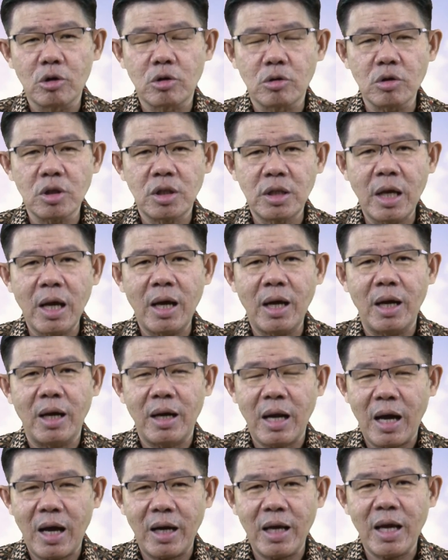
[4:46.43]
khususnya
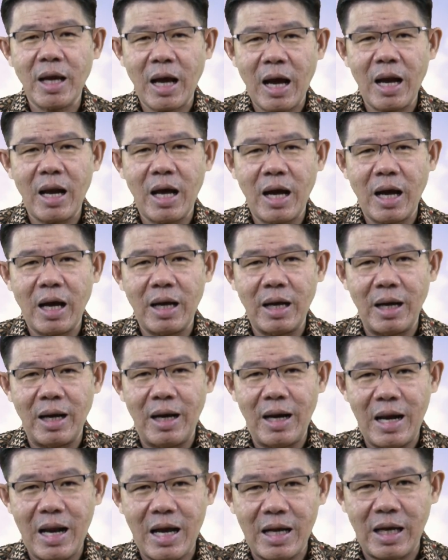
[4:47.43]
dari kalangan
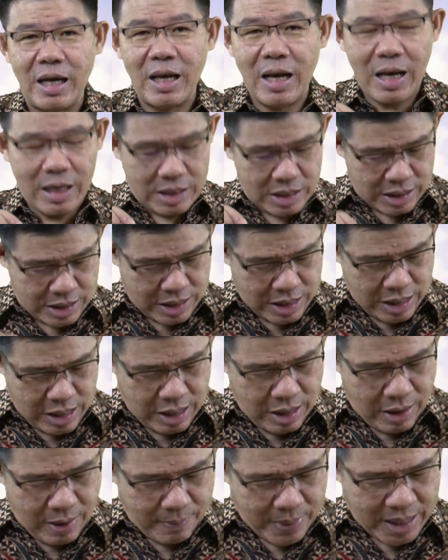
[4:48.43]
laki-laki.
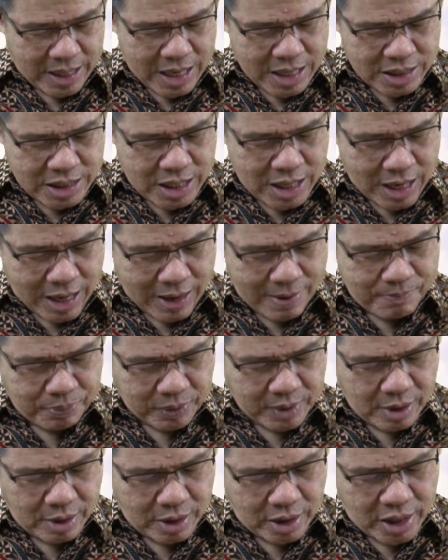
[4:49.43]

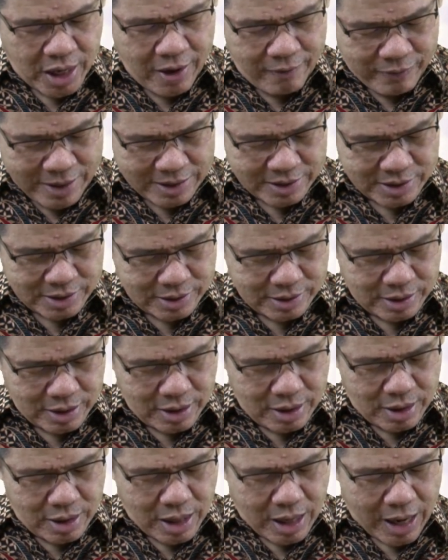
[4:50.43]
Perhatikan, Kefas
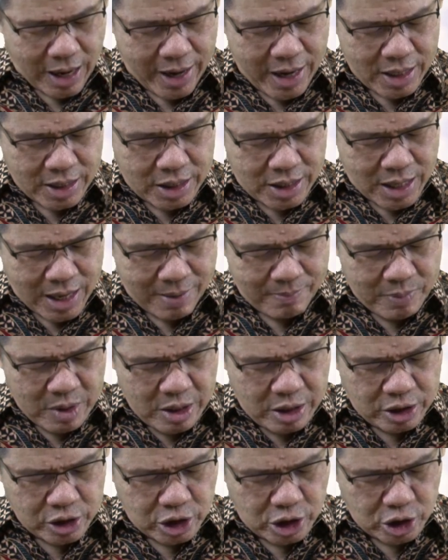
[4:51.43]
Ayat
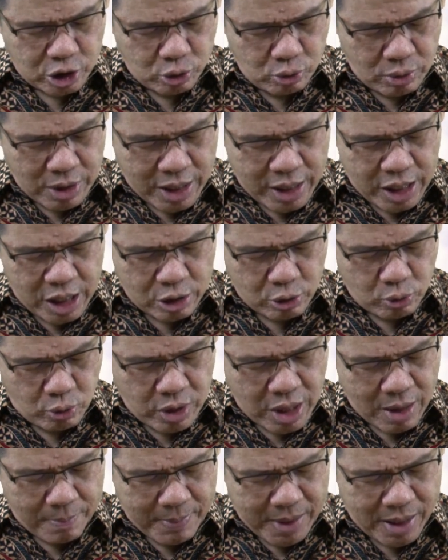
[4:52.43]
ke-6, sesudah
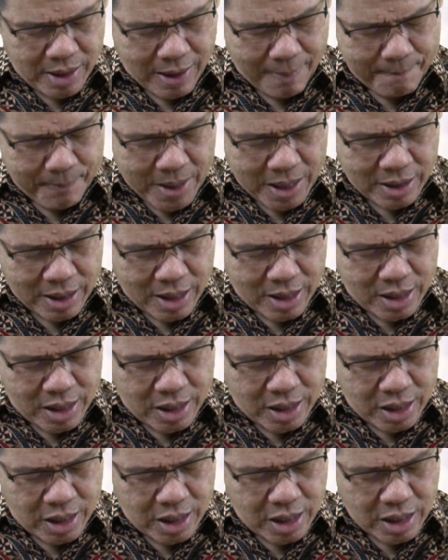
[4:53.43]
itu ia menampakkan
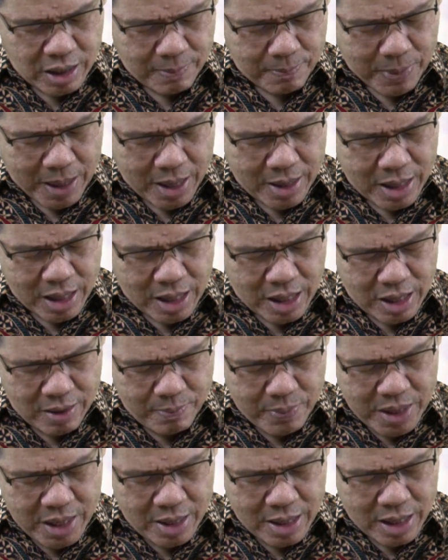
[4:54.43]
diri kepada
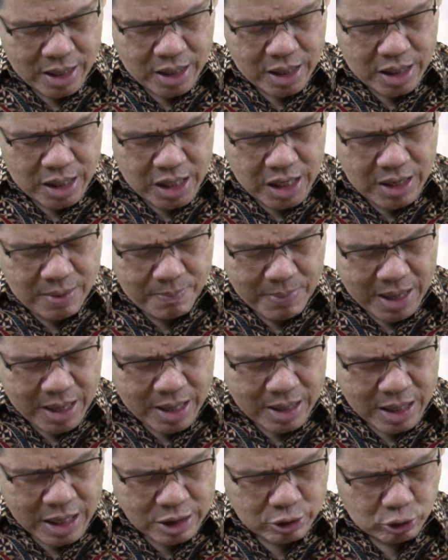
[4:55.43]
lebih dari
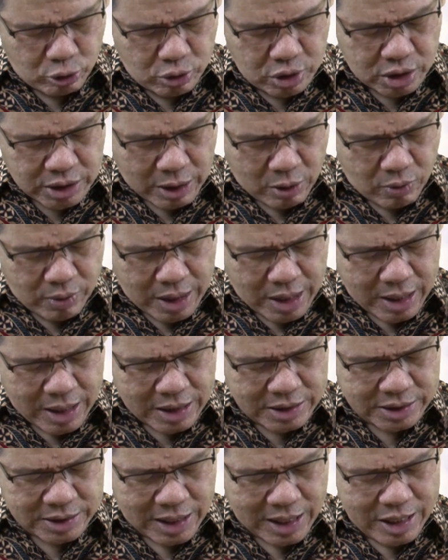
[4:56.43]
500
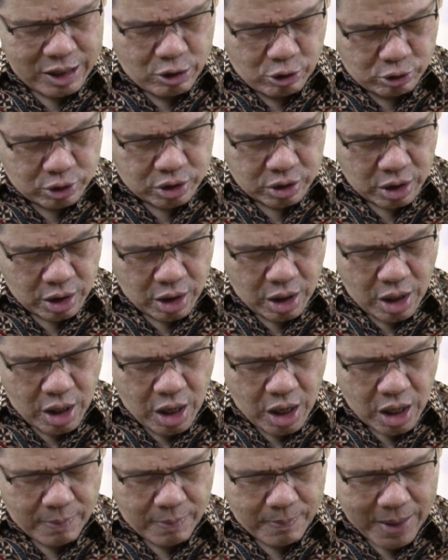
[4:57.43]
saudara sekaligus.
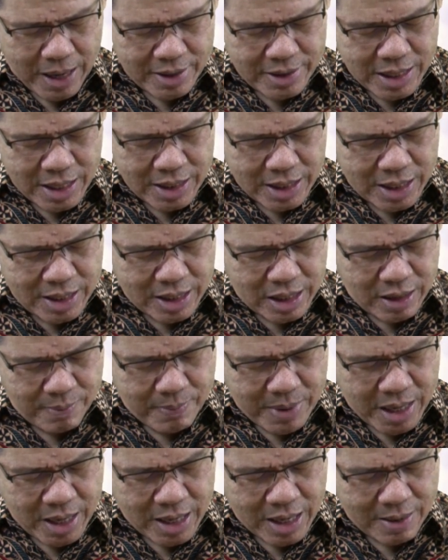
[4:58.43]
Kebanyakan dari
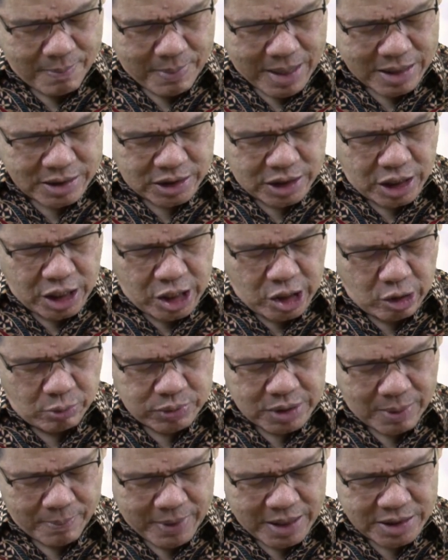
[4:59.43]
mereka masih
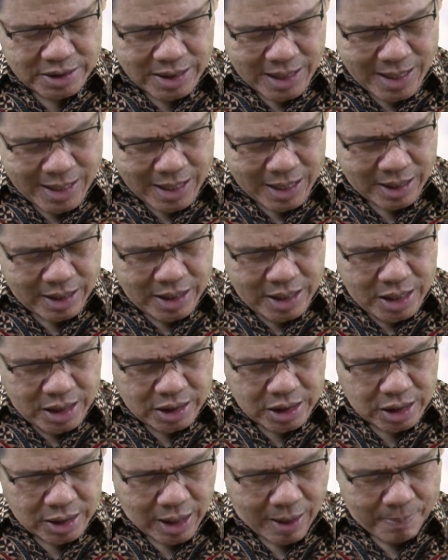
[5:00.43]
hidup sampai sekarang,
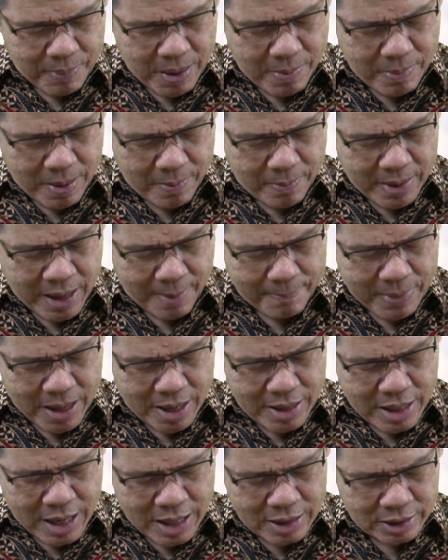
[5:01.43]
tetapi
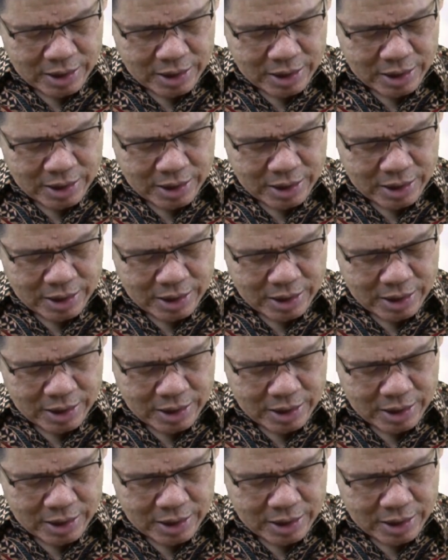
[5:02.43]
beberapa